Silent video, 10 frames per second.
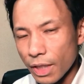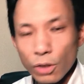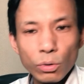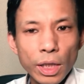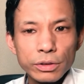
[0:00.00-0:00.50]

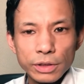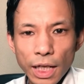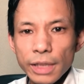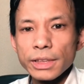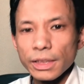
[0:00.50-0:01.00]
なんとなく
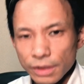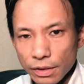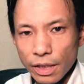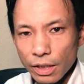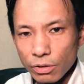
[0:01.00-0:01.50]
会社に
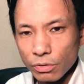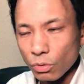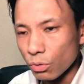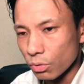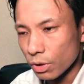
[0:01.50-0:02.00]
行っている
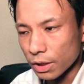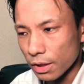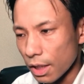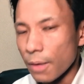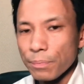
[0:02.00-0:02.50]
という
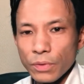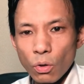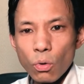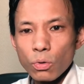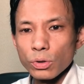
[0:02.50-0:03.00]
方が
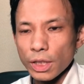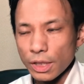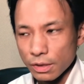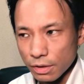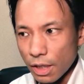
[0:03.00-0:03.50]
多くて
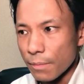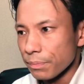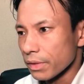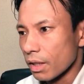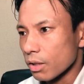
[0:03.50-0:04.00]
ですね
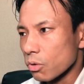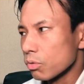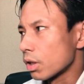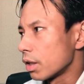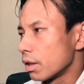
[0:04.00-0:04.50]

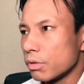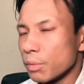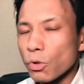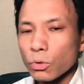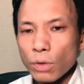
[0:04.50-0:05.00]
今回
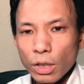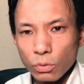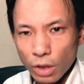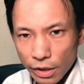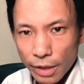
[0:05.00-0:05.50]

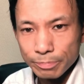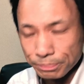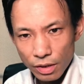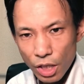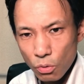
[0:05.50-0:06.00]
リモートワークとかで
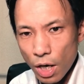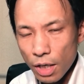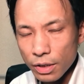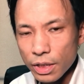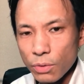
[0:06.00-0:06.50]
結構
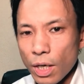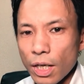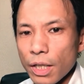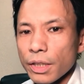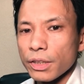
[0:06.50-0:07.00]
はっきり
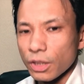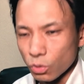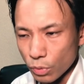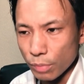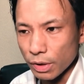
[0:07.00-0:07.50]
分かれてきた
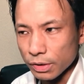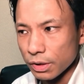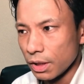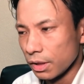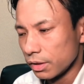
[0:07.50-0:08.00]
と思いま
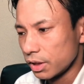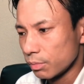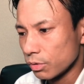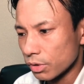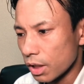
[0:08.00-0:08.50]
す
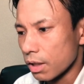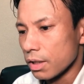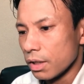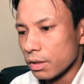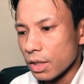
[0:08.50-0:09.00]
自分
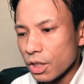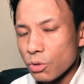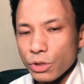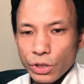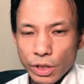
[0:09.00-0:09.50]
が
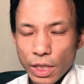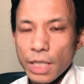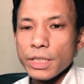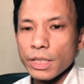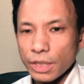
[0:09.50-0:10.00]
何をしに
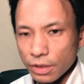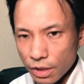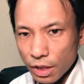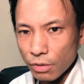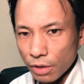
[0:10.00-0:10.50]
会社に行っ
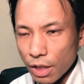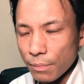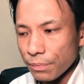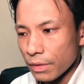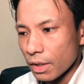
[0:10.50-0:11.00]
てたのか